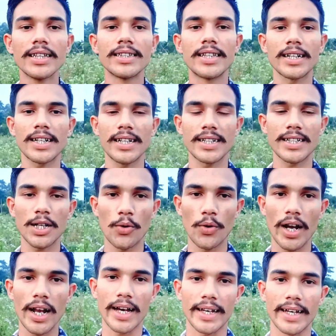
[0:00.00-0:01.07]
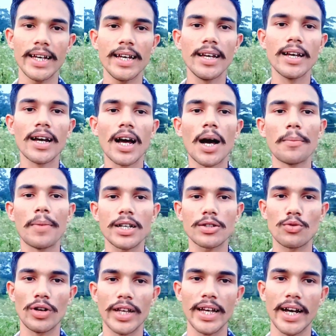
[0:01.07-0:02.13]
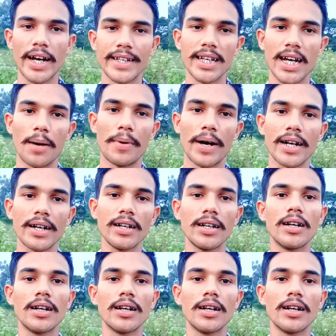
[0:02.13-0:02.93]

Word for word: যেটা যেটা করা লাগে কাম কাজ কুলাইয়া নিয়া আবার